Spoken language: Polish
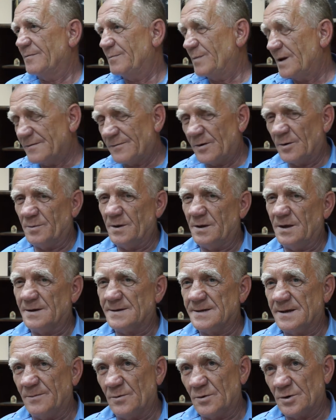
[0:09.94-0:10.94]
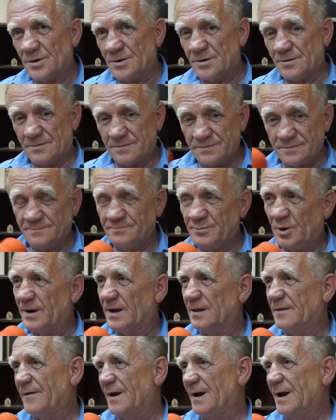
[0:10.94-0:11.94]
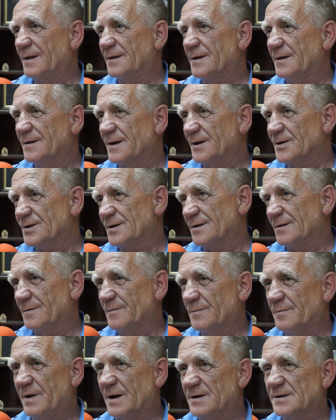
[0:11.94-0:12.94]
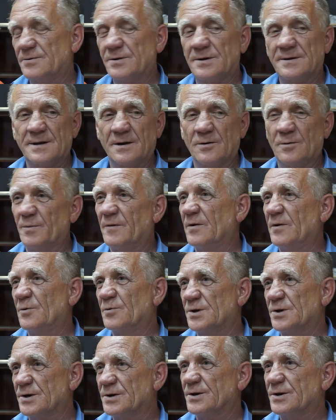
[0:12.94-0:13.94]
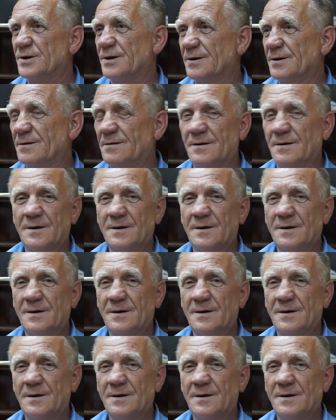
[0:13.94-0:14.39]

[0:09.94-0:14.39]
no byłem już tak. Ponad dwa lata, także bardzo się z tego powodu cieszę, że...